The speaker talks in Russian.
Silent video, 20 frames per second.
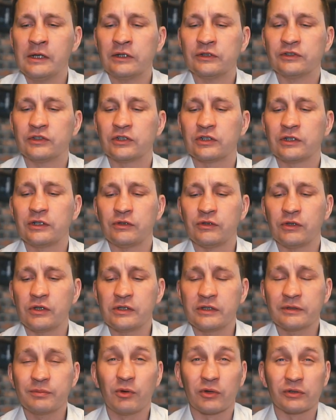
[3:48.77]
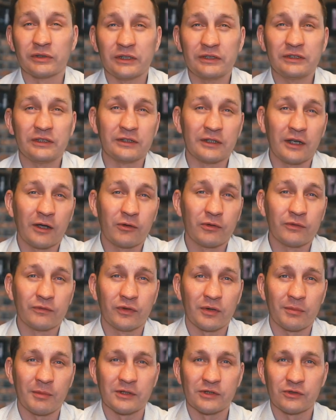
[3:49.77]
К сожалению, я не смог найти никакой
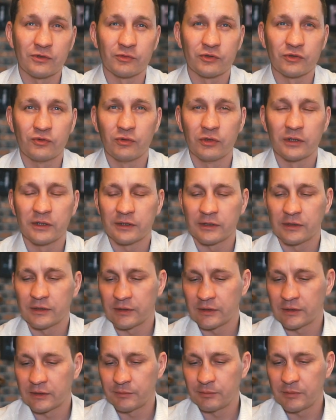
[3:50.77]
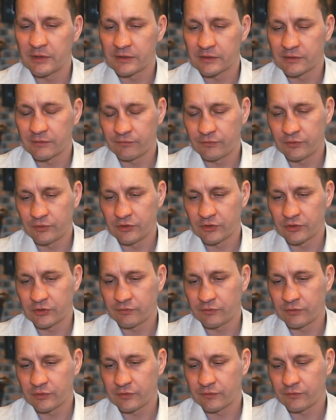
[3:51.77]
информации о том, сколько месяцев
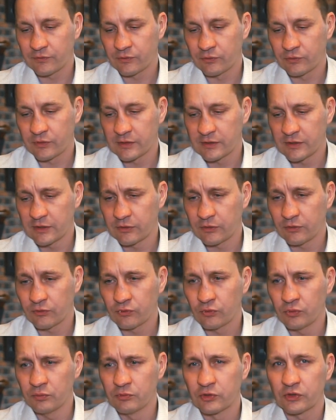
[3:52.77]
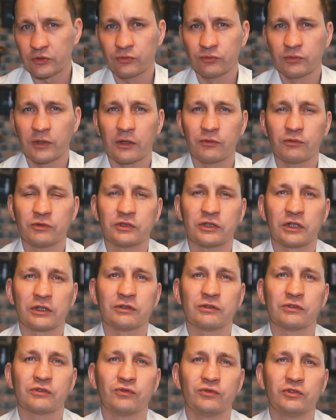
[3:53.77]
выдерживалось вино на осадке, но думаю, что ну, какой-то
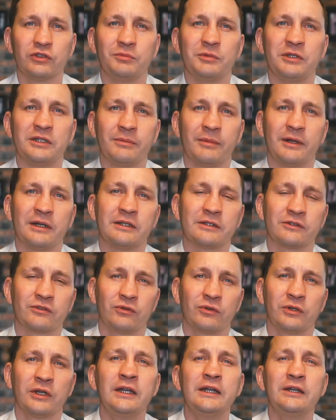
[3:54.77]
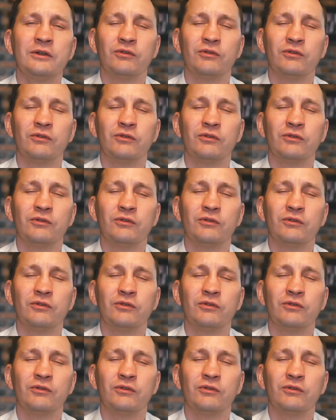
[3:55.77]
традиционный минимальный срок,